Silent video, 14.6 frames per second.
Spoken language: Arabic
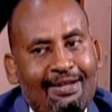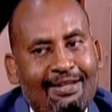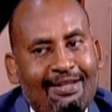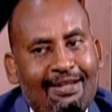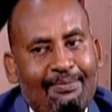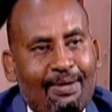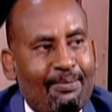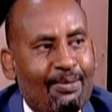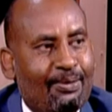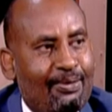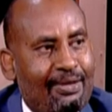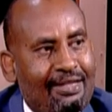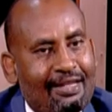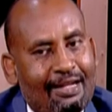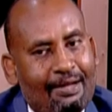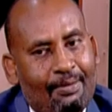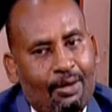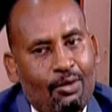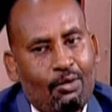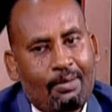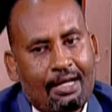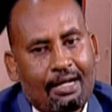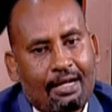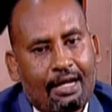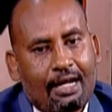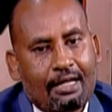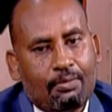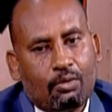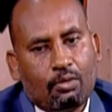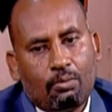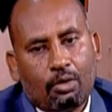احنا ما بنكون عندنا معلومه عن الحاجه بنكون